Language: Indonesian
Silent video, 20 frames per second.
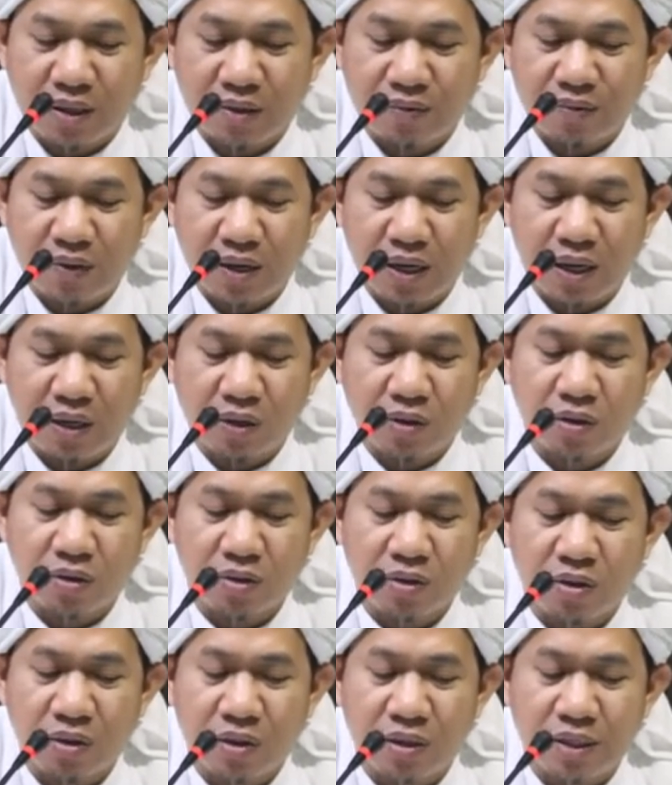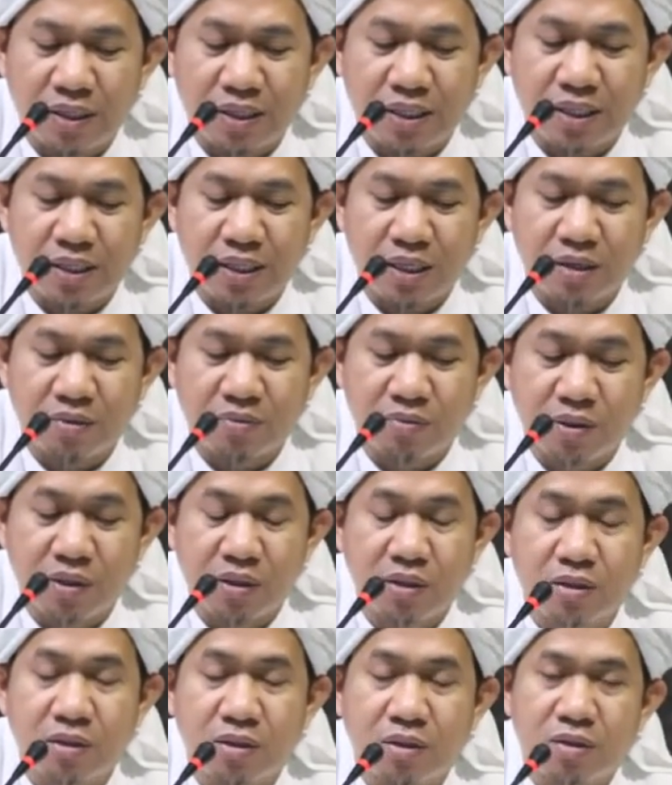Fa'arada lin
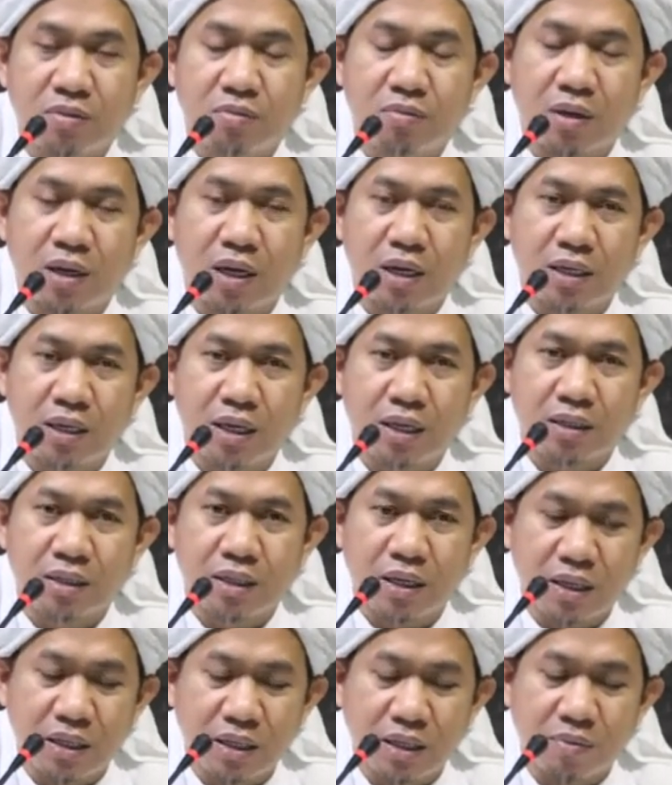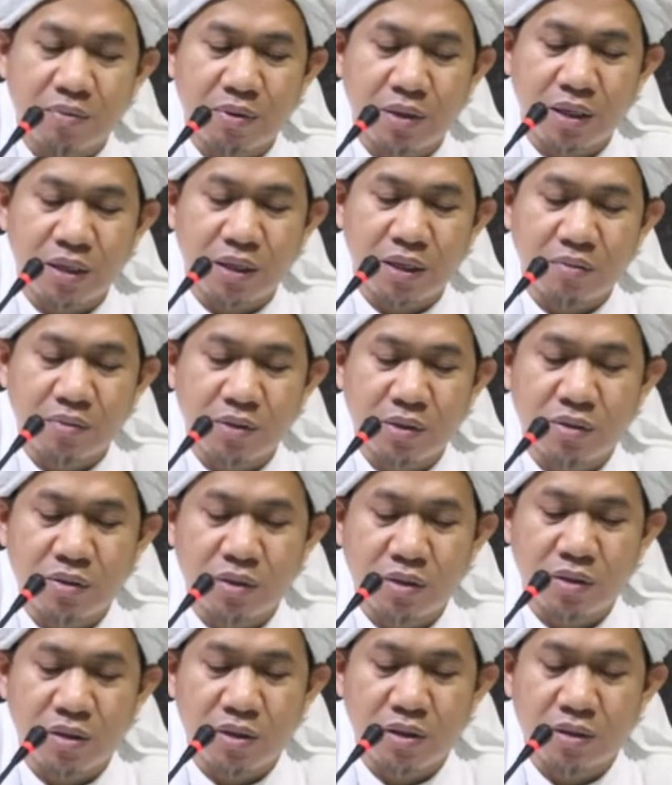nabi maka datang kepada Nabi
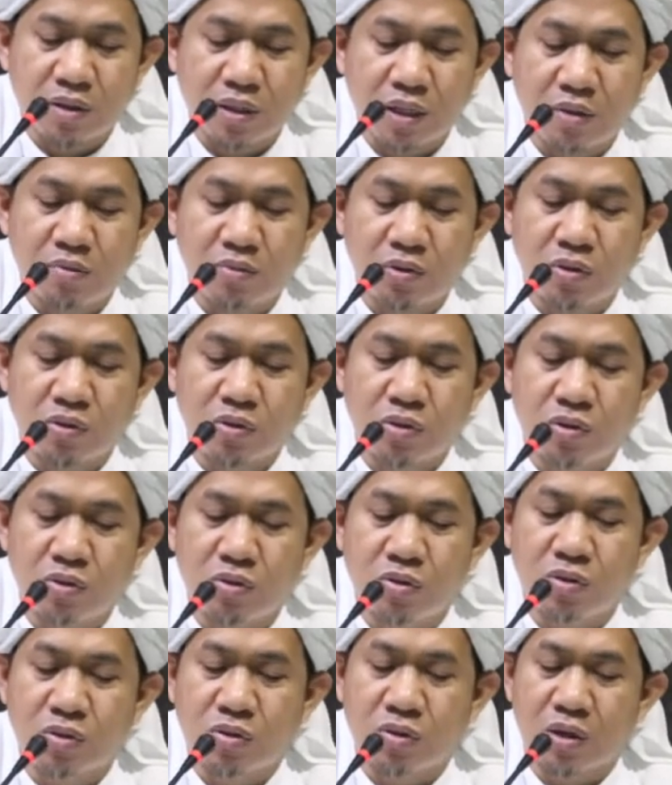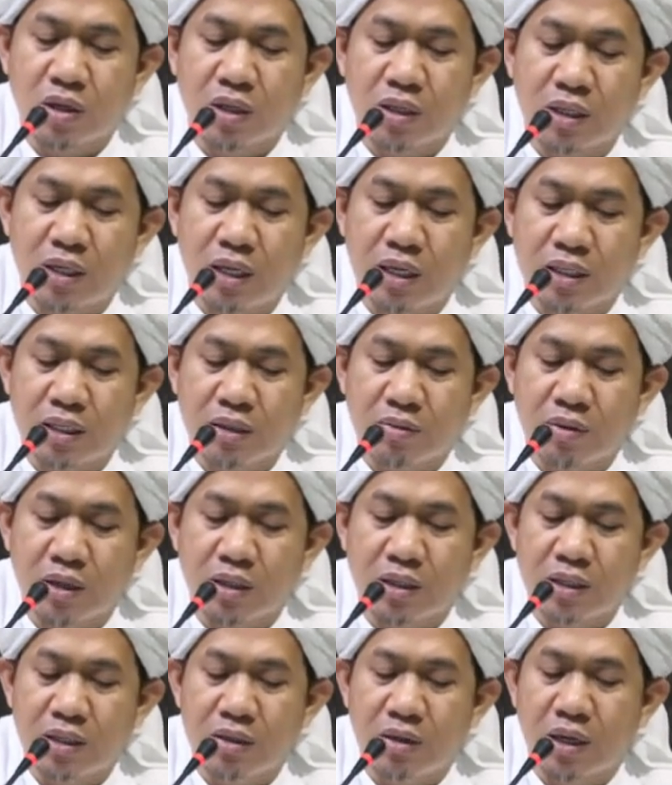saw rojul seorang laki-laki.
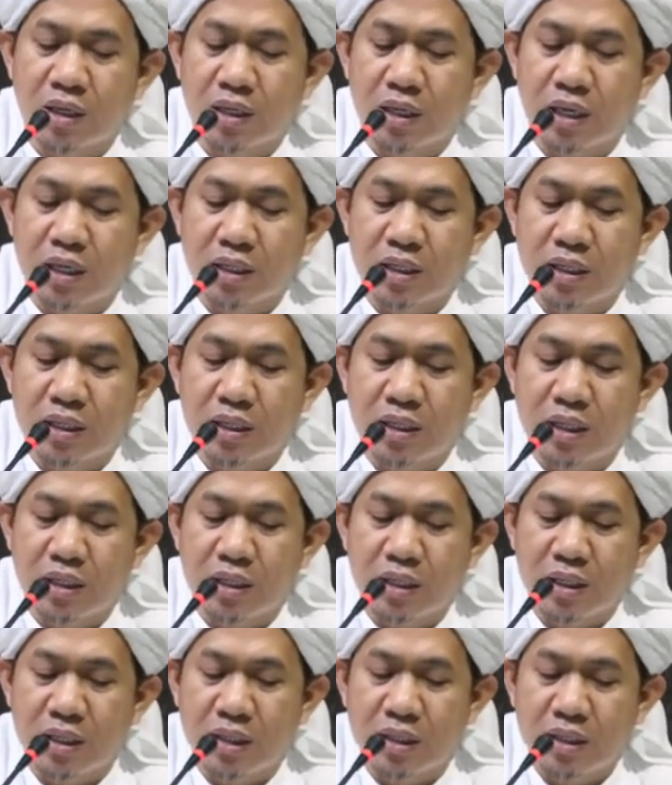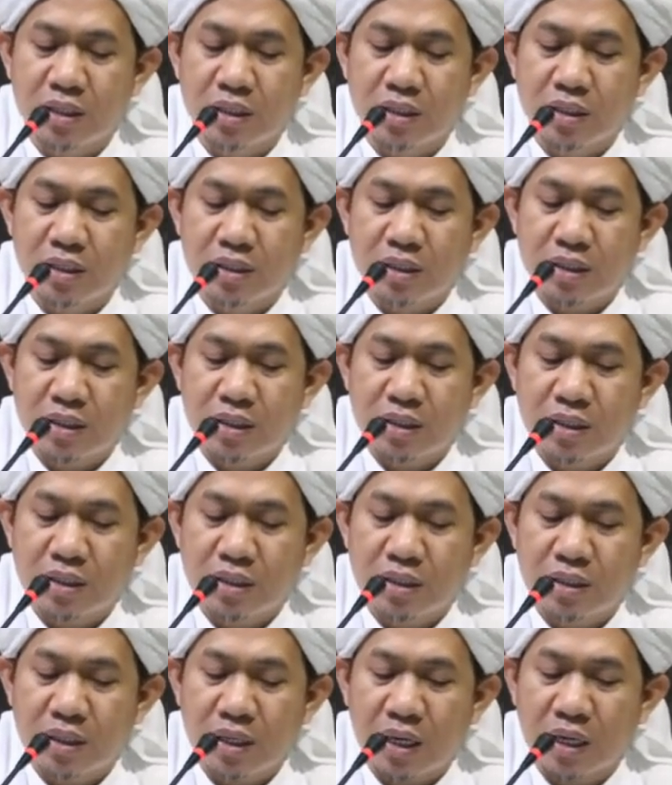Berarti ini laki-laki ini ada
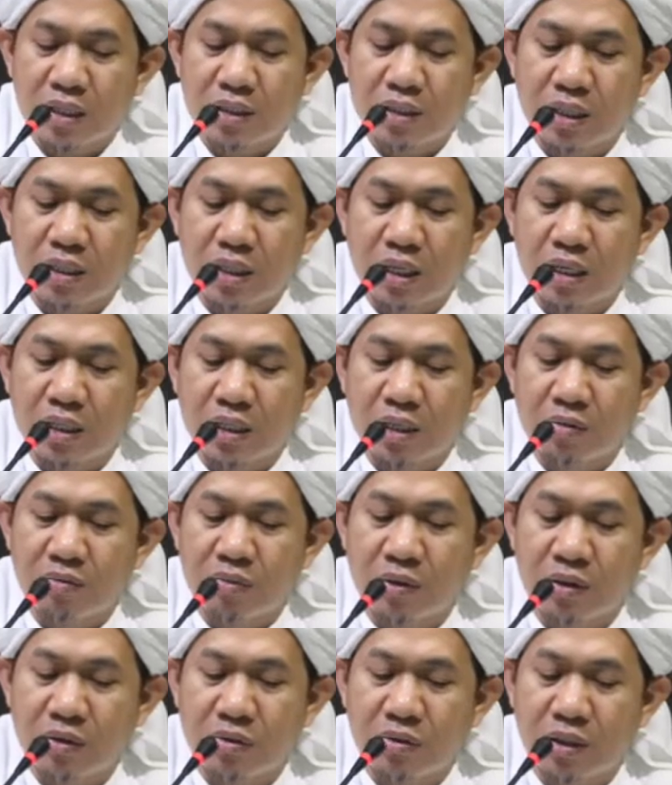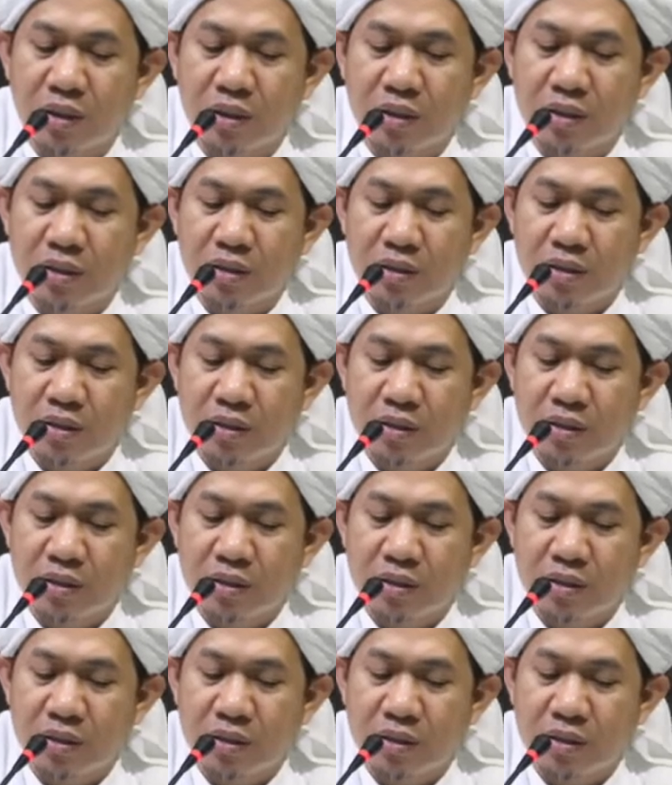hajat ada keperluan.